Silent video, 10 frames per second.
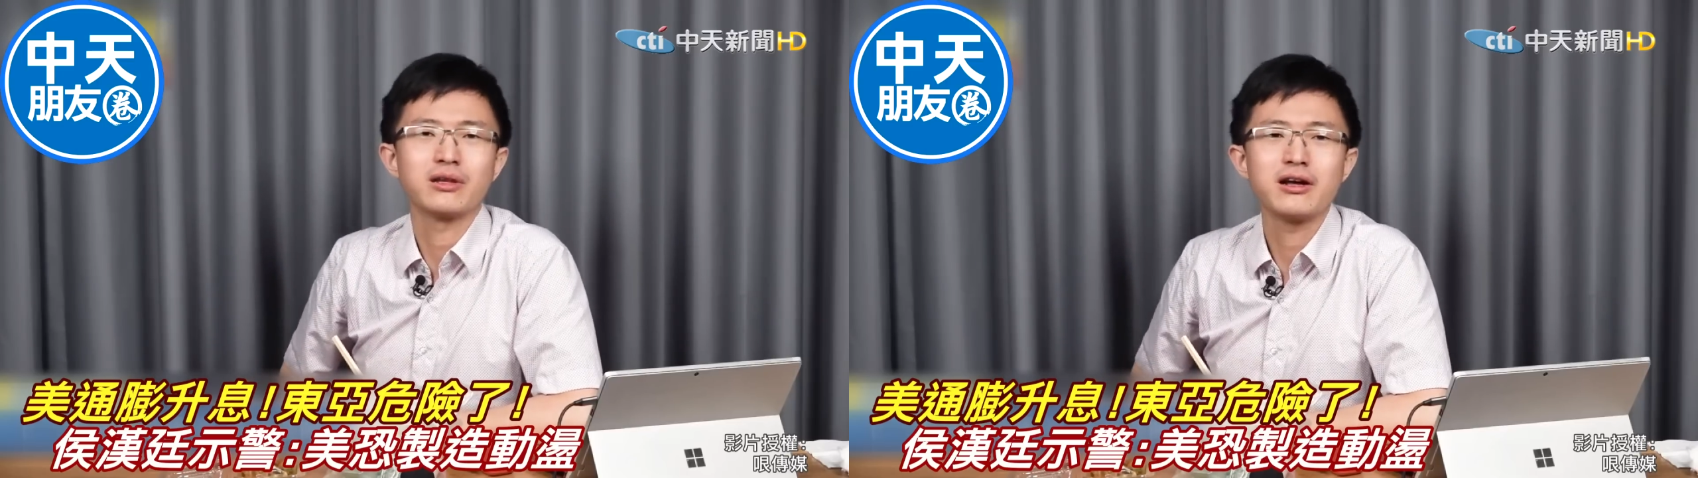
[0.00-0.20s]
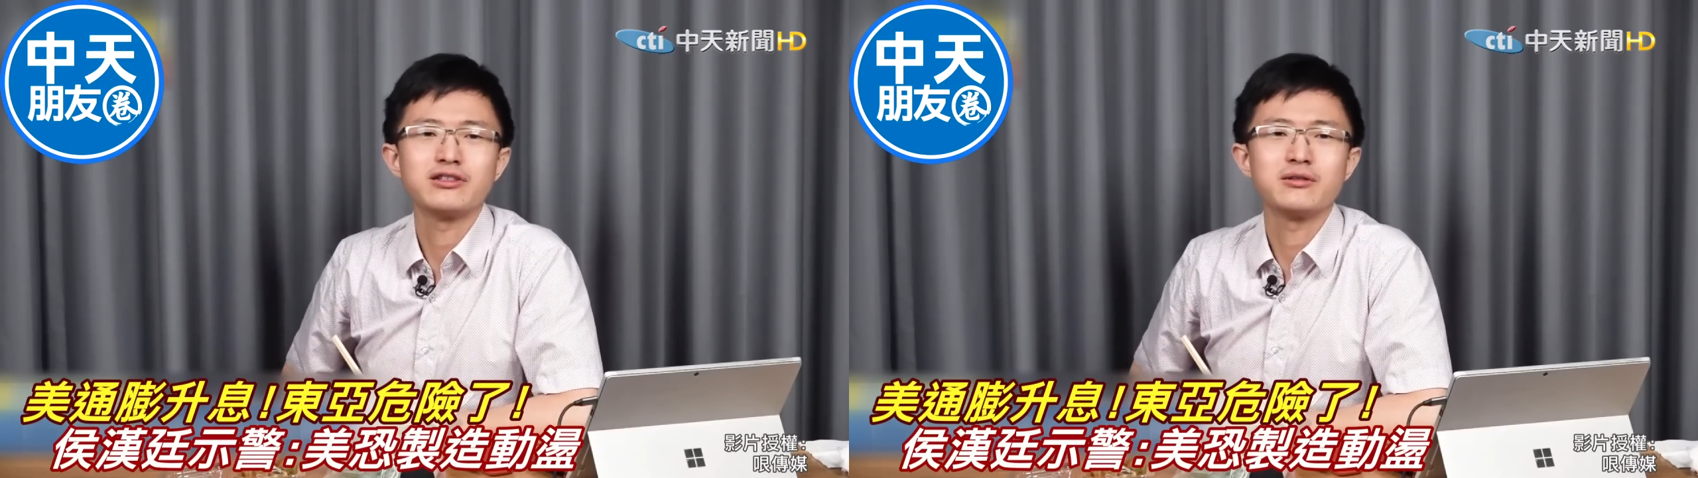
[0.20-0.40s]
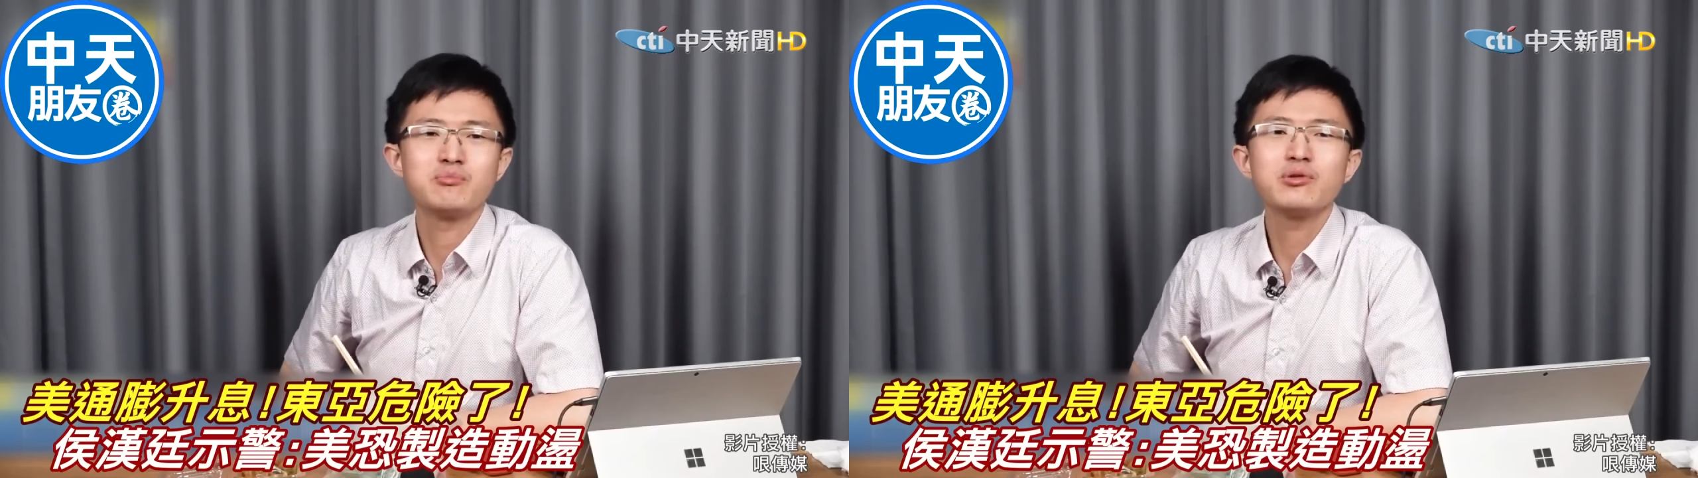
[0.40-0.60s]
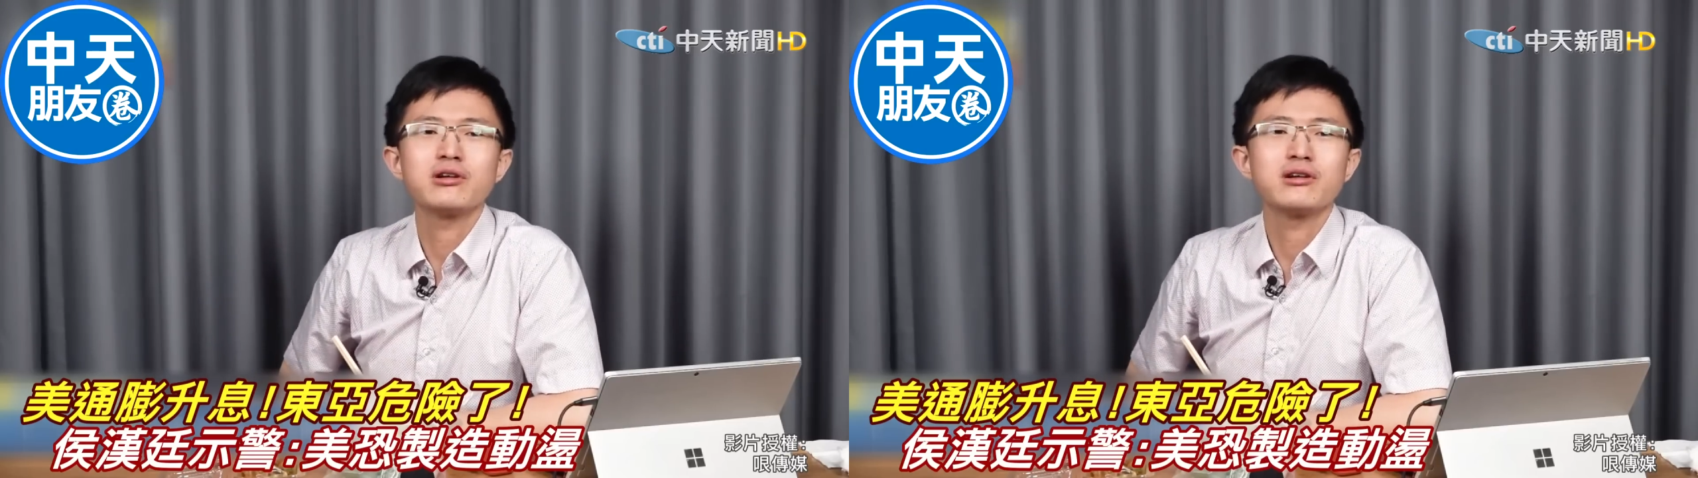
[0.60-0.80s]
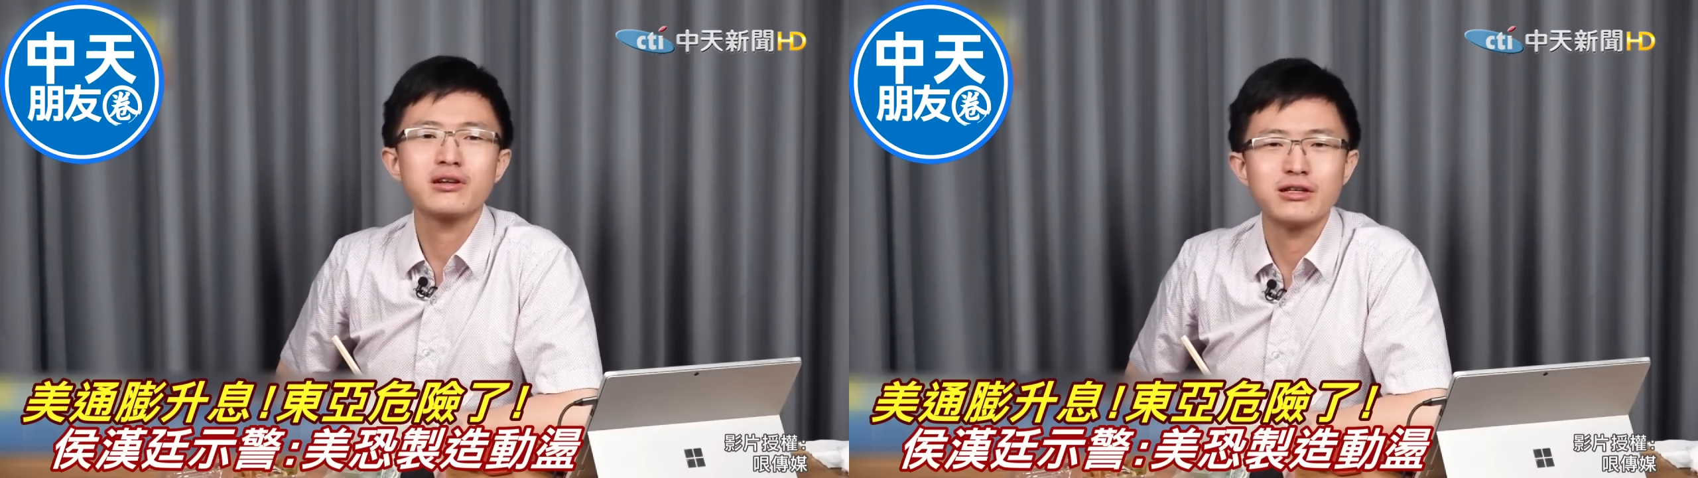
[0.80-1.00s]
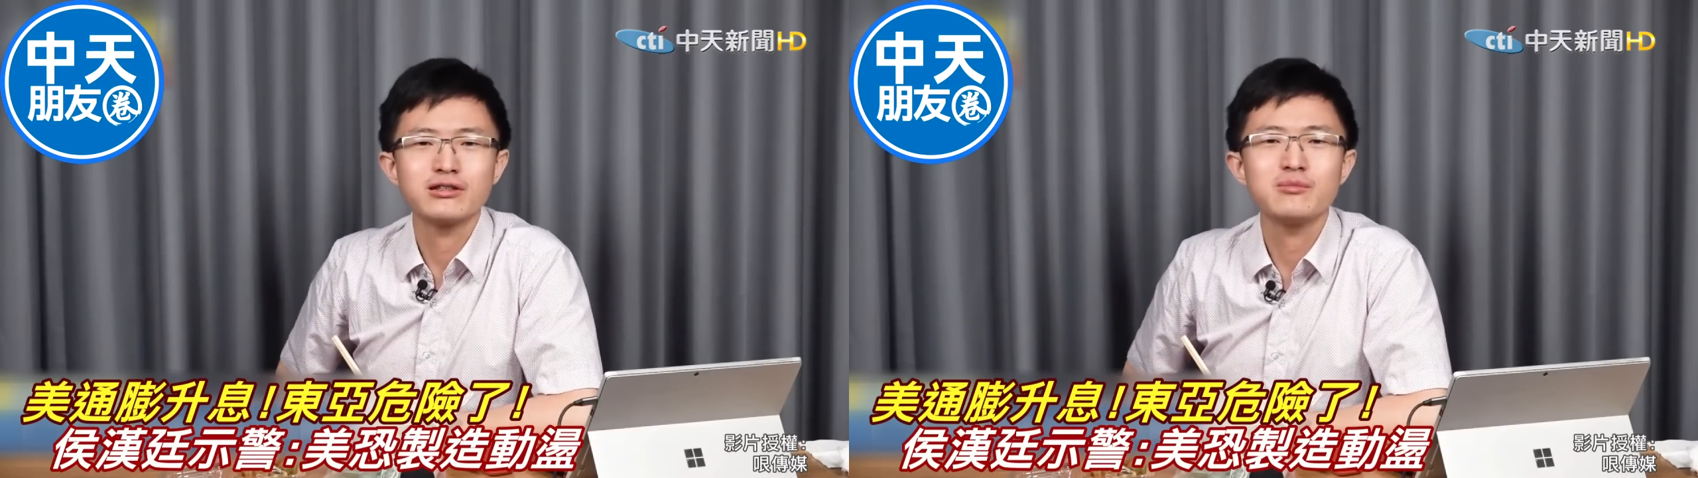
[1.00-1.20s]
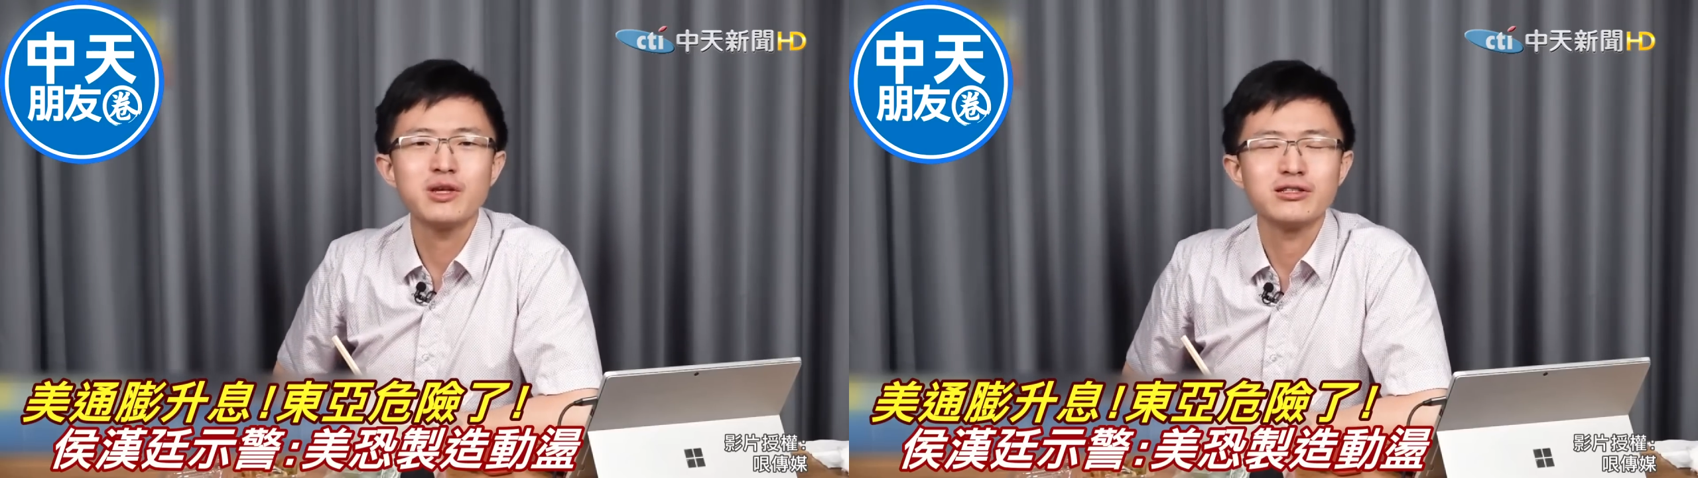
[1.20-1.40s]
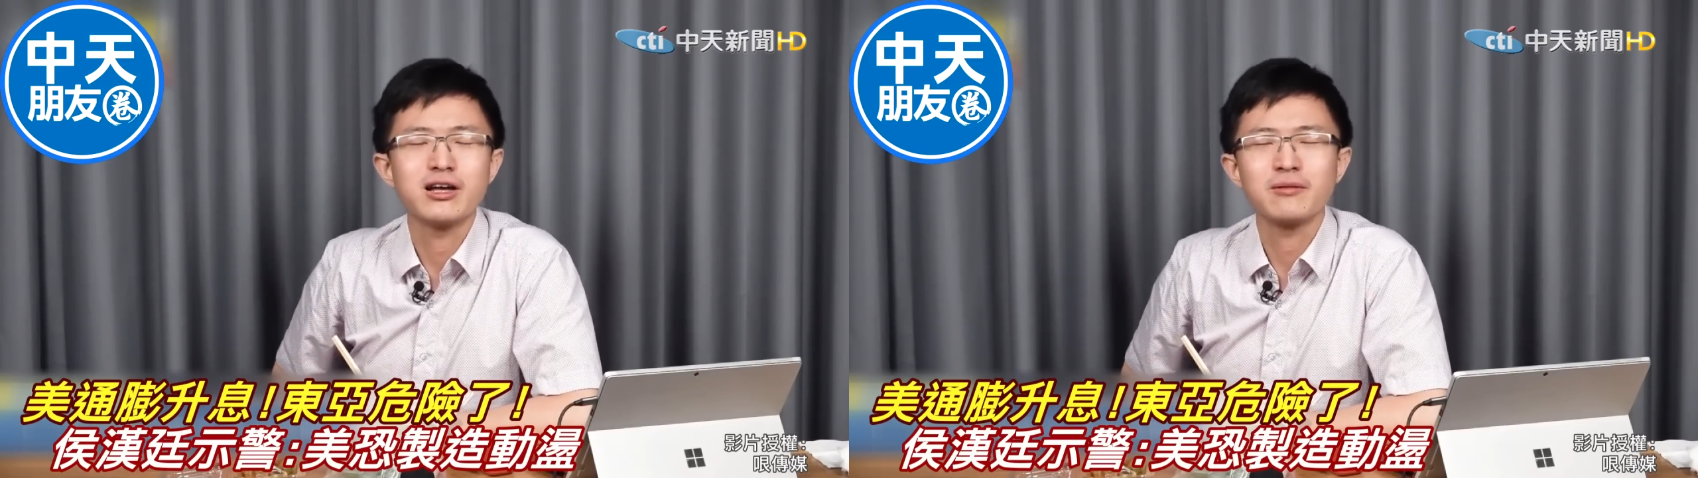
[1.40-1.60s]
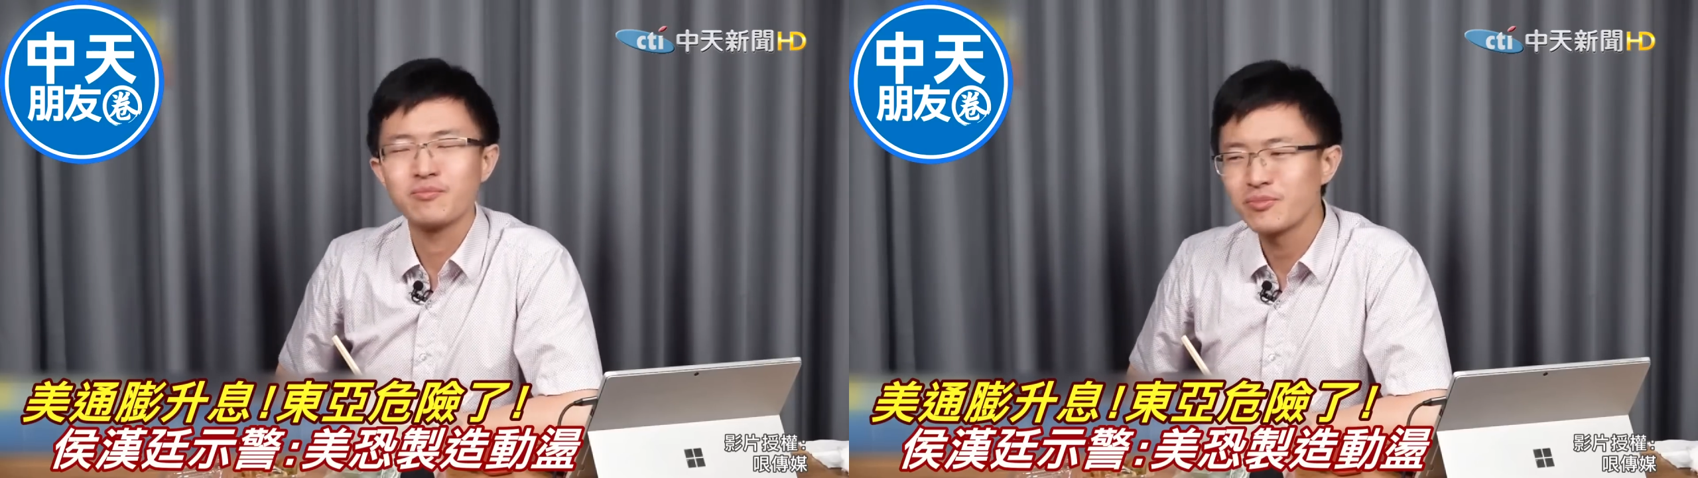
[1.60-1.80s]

当然是不肯给这个面子，